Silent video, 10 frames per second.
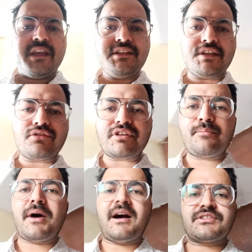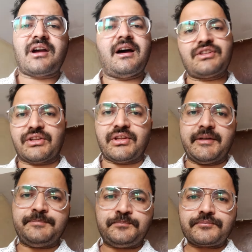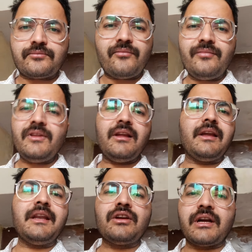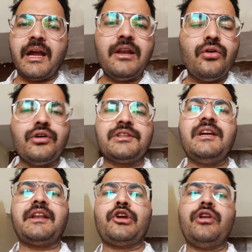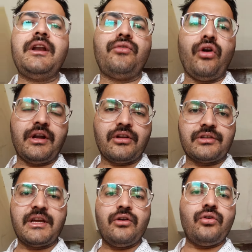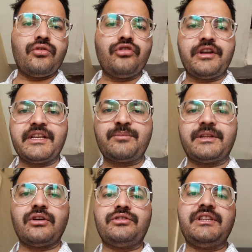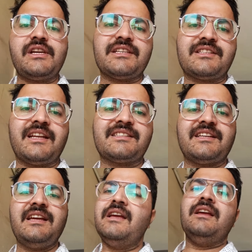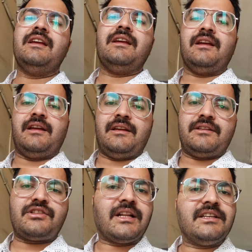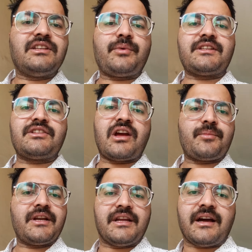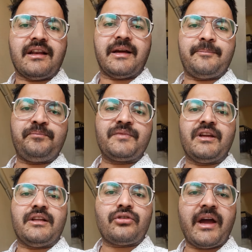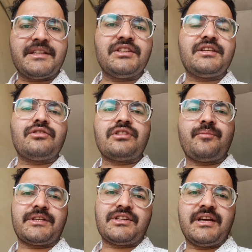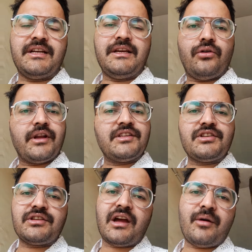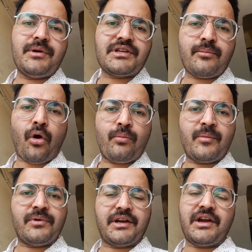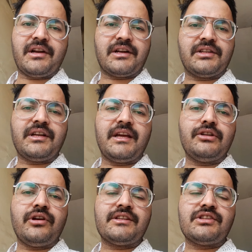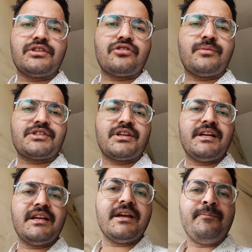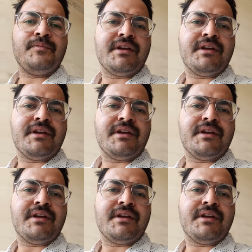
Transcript: इन चीज़ों से बाज आ जाते हैं लेकिन कई लोग होते हैं रेगुलर डिफ़ॉल्टर होते हैं और उनको ट्रिक्स पता होती है कि इस तरह से जल्दी से पैसा छाप के निकलना है तो ऐसी चीज़ों से बचने के लिए और ऐसी चीज़ें हमेशा प्रॉब्लम क्रिएट करती रहेगी तो ऐसी चीज़ों से बचने के लिए